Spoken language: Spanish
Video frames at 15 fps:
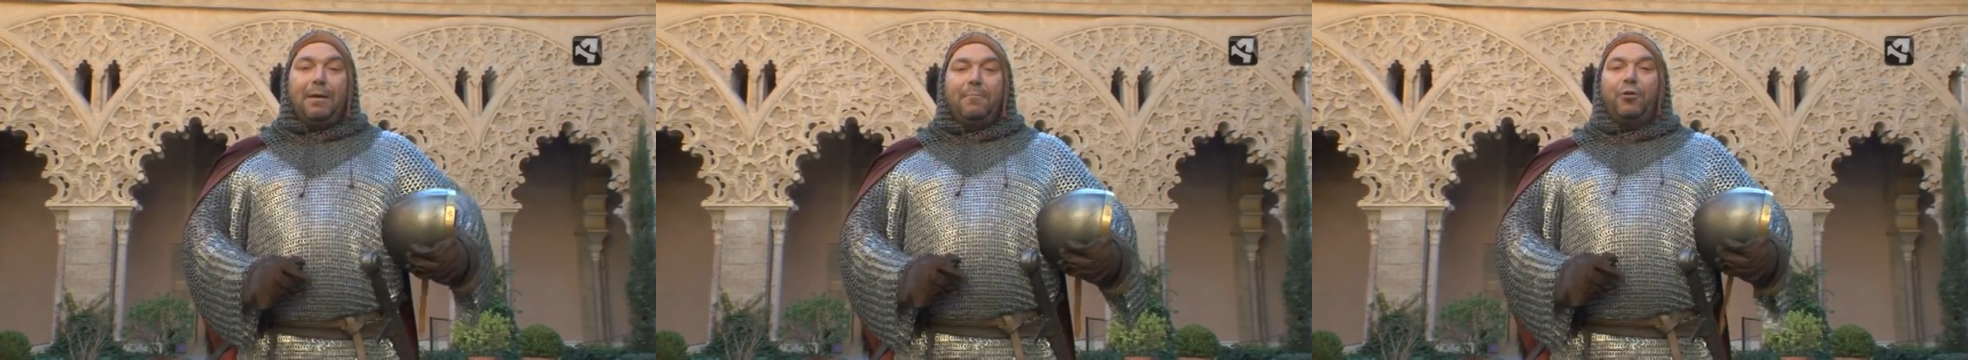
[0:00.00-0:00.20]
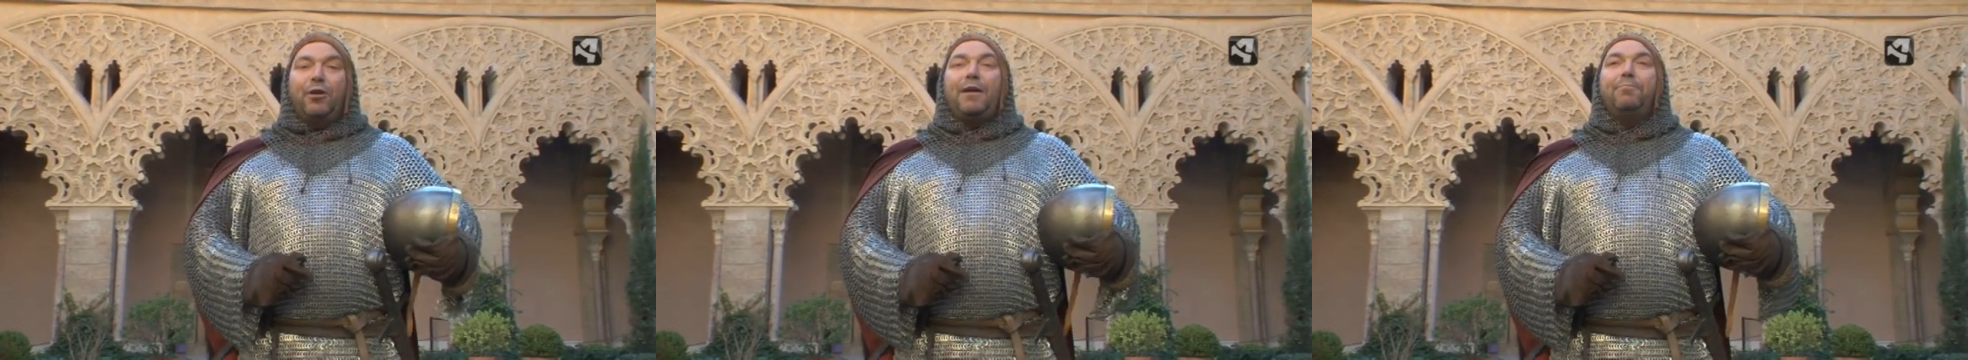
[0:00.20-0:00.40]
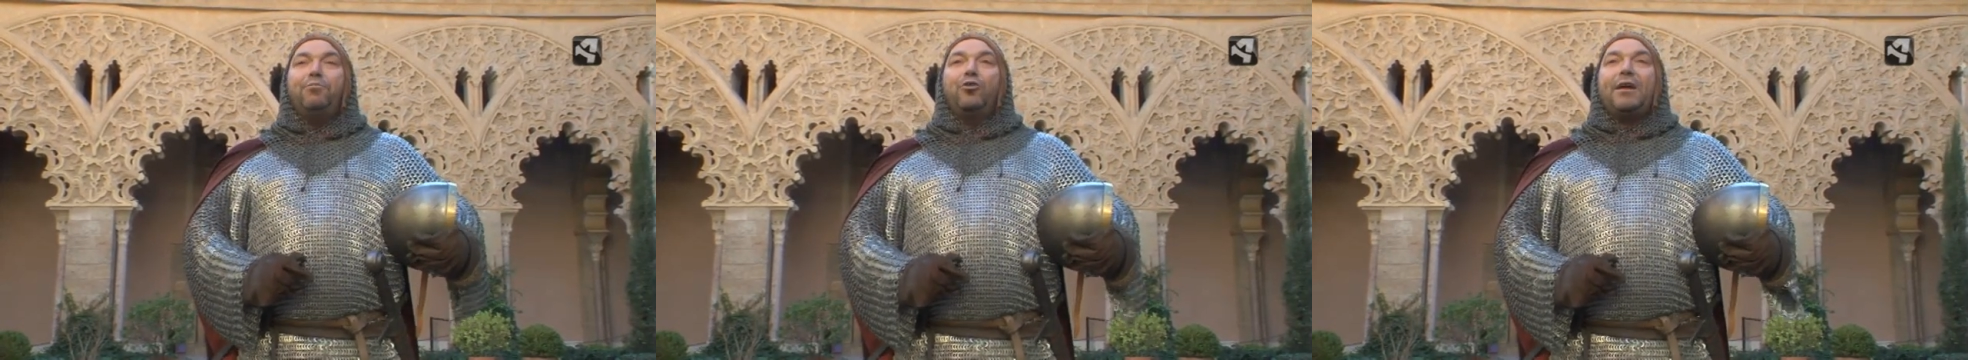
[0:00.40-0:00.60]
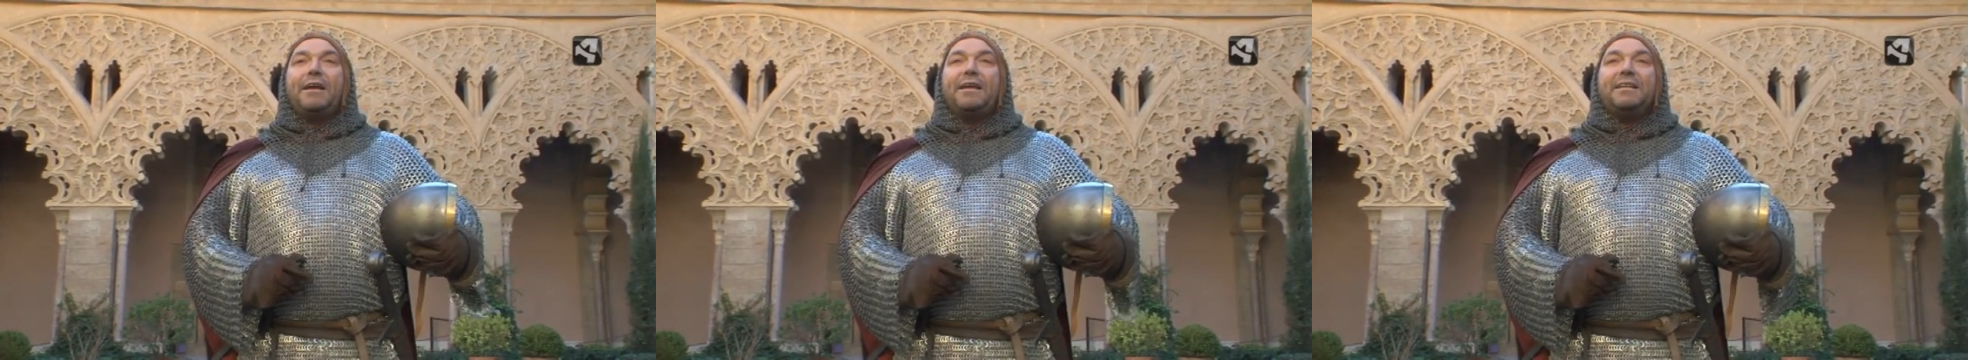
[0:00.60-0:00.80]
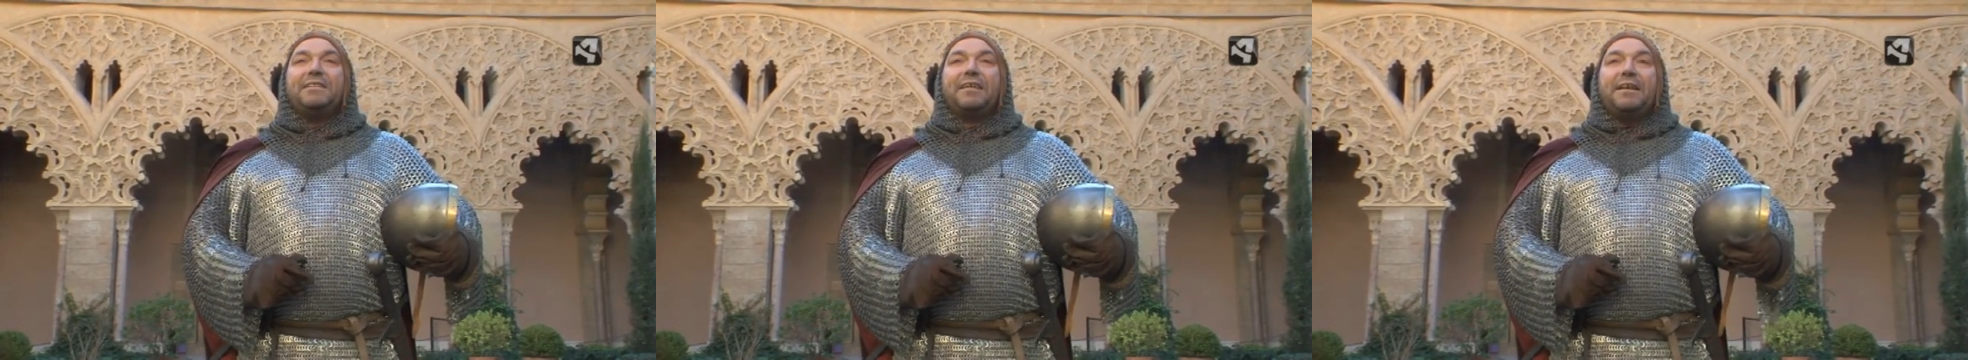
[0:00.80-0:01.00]
Por ejemplo, que
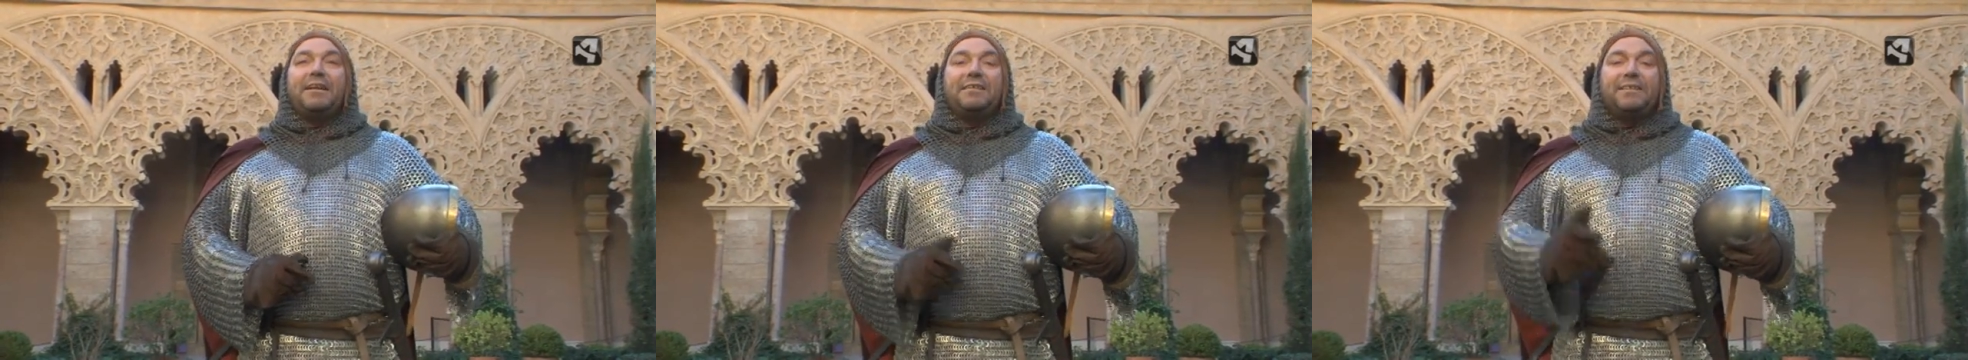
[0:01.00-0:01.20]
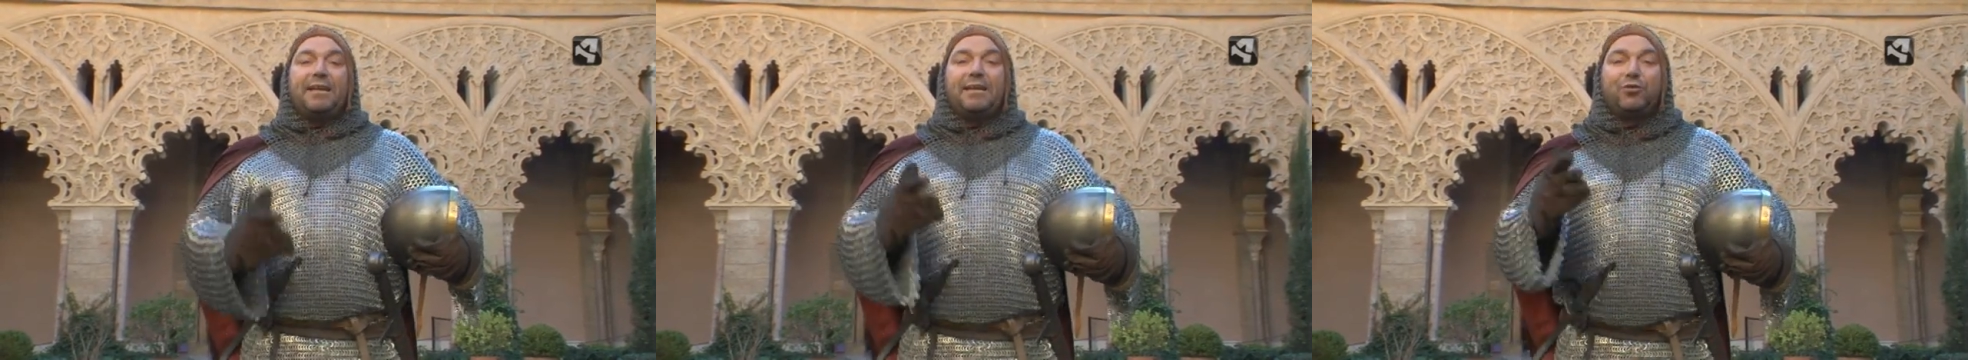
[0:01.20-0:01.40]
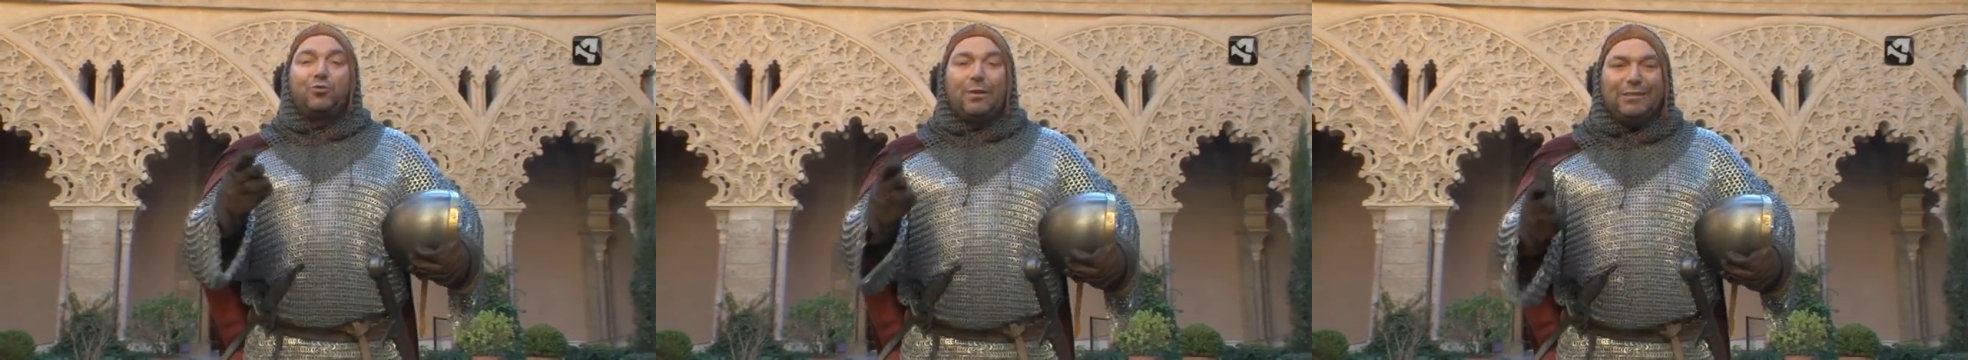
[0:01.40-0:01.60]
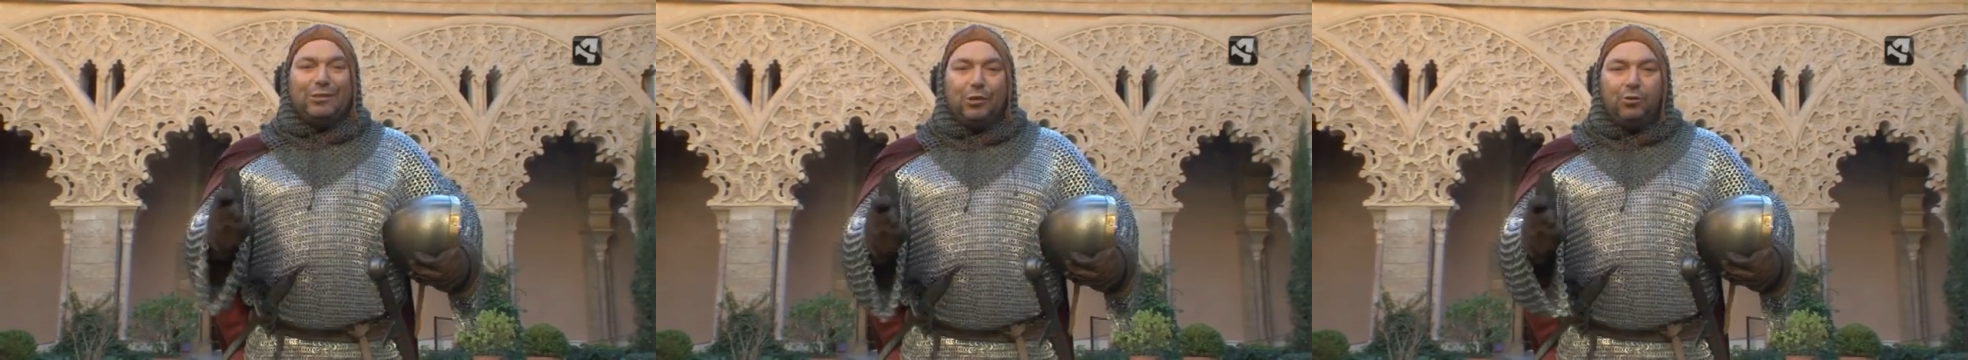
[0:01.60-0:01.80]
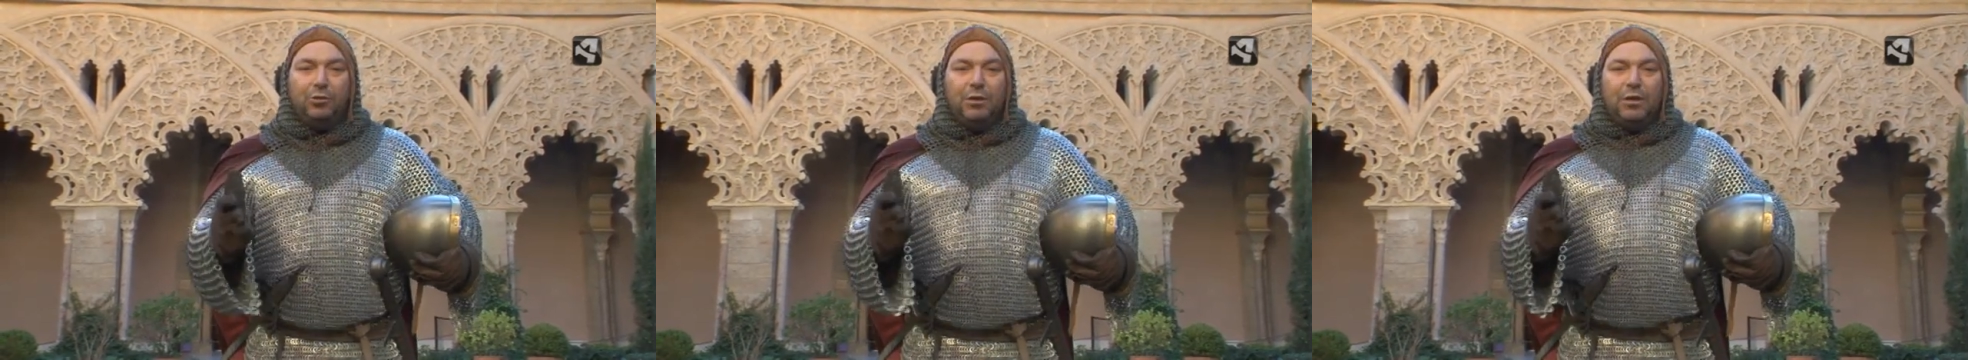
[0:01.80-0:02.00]
quieres salir hasta las
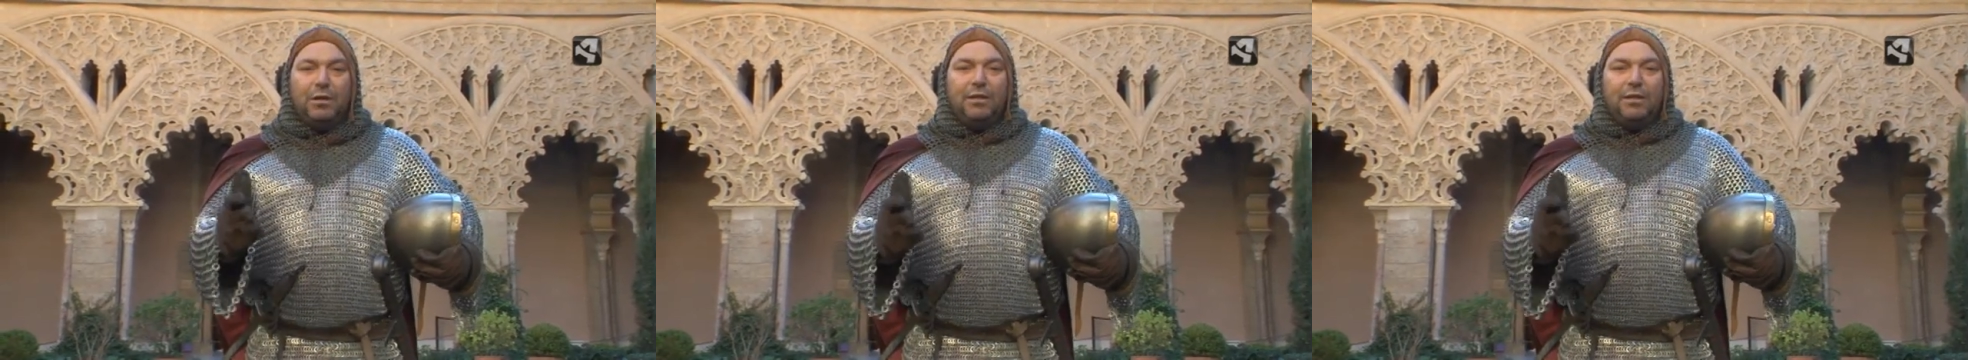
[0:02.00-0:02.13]
4